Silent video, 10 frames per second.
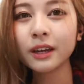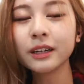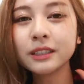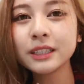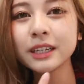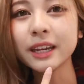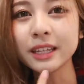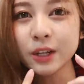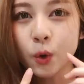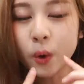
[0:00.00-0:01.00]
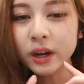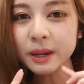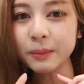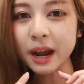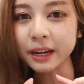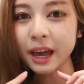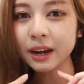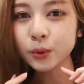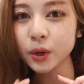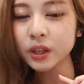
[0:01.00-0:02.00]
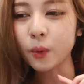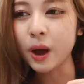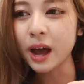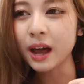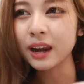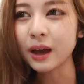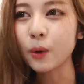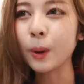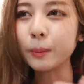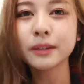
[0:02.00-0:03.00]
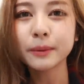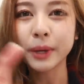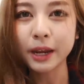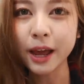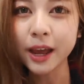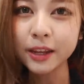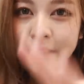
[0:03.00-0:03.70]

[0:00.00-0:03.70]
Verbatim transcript: คือจริงๆอันเนี้ยจริงควรรีบล้างหน้าเราด้วยแต่ว่าเราแบบจะมาถ่าย